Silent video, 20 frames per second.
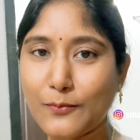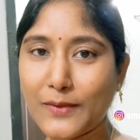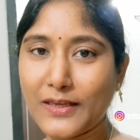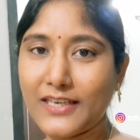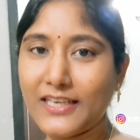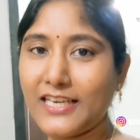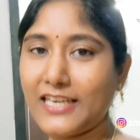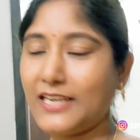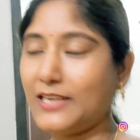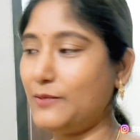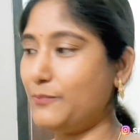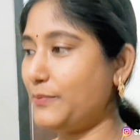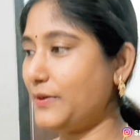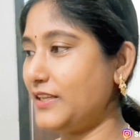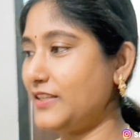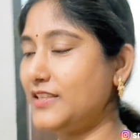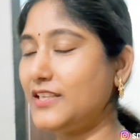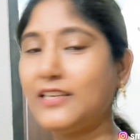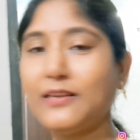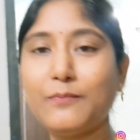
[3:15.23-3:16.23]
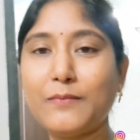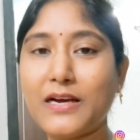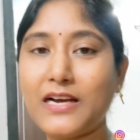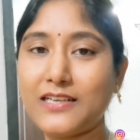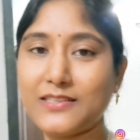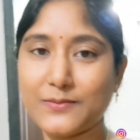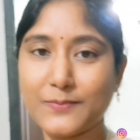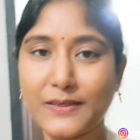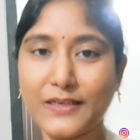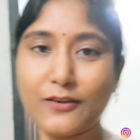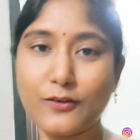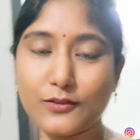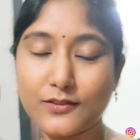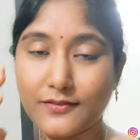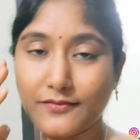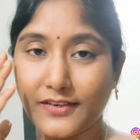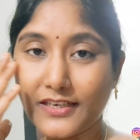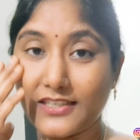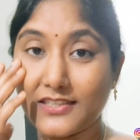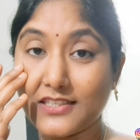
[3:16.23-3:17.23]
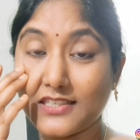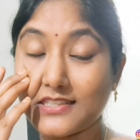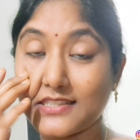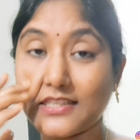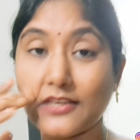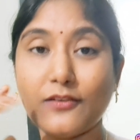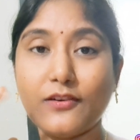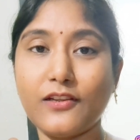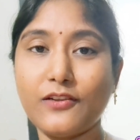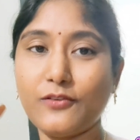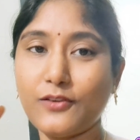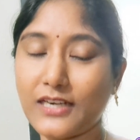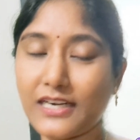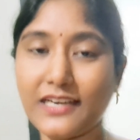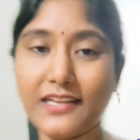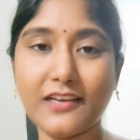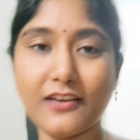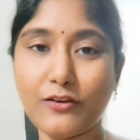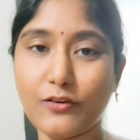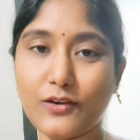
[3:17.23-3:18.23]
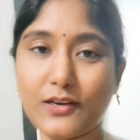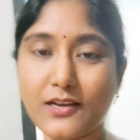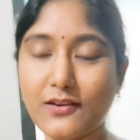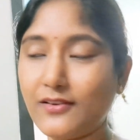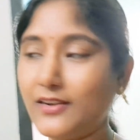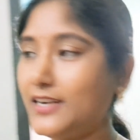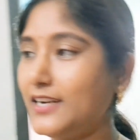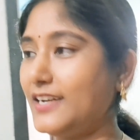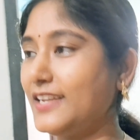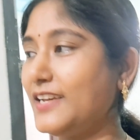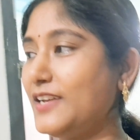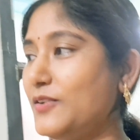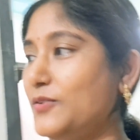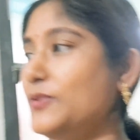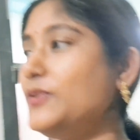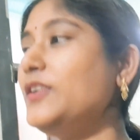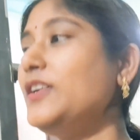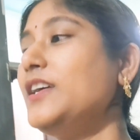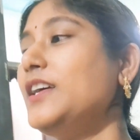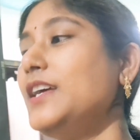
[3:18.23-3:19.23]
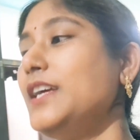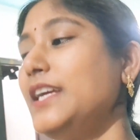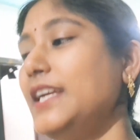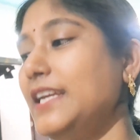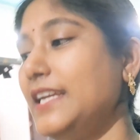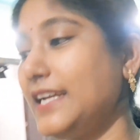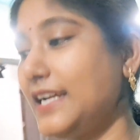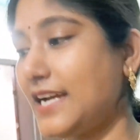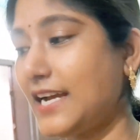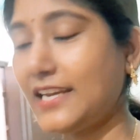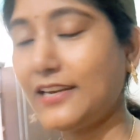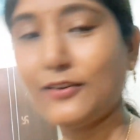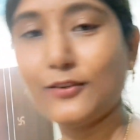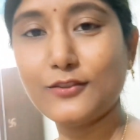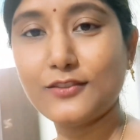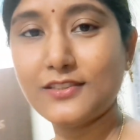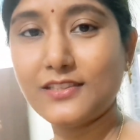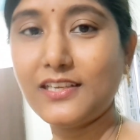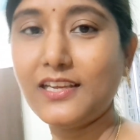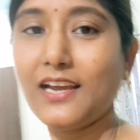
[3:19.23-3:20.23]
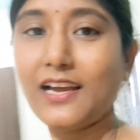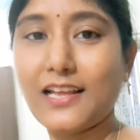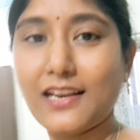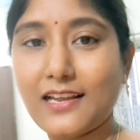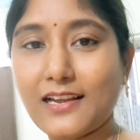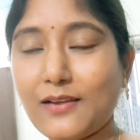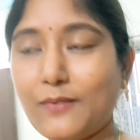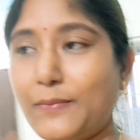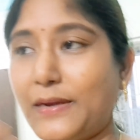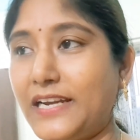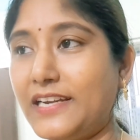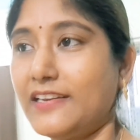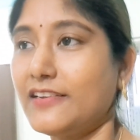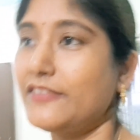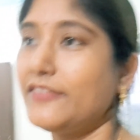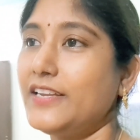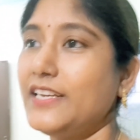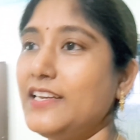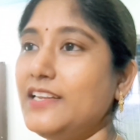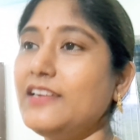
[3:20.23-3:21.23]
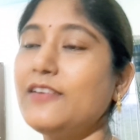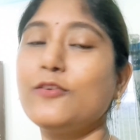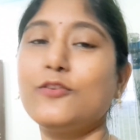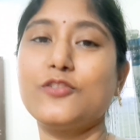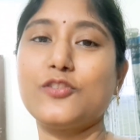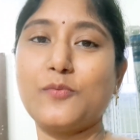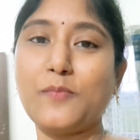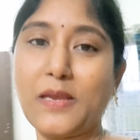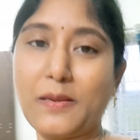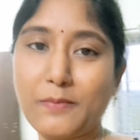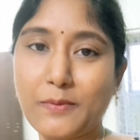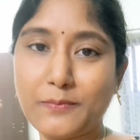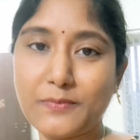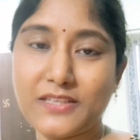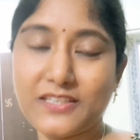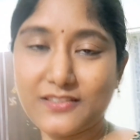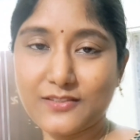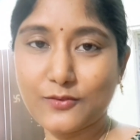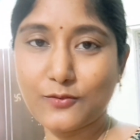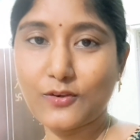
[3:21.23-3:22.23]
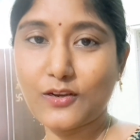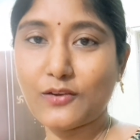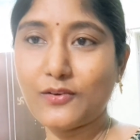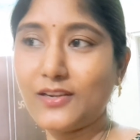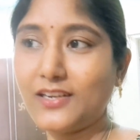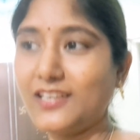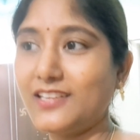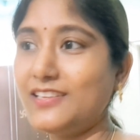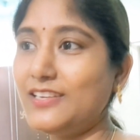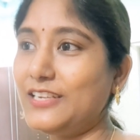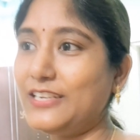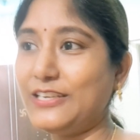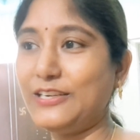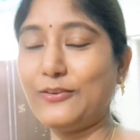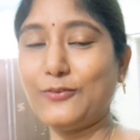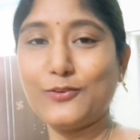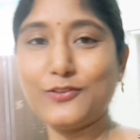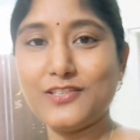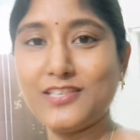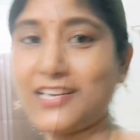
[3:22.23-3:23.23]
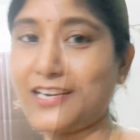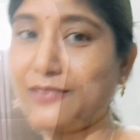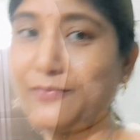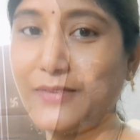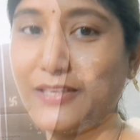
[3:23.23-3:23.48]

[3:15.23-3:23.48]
సో మరి ఇంకా ఇప్పుడైతే నేను మా హస్బెండ్ కోసం వెయిట్ చేస్తా ఉన్నాను రెడీగా ఉన్నామని అడిగారు ఇంకా ఆయన వస్తే అలాగ బయటకు వెళ్ళి కొంచెం ఏమేమి తీసుకున్నాను అనేది ఇంటికి వచ్చాక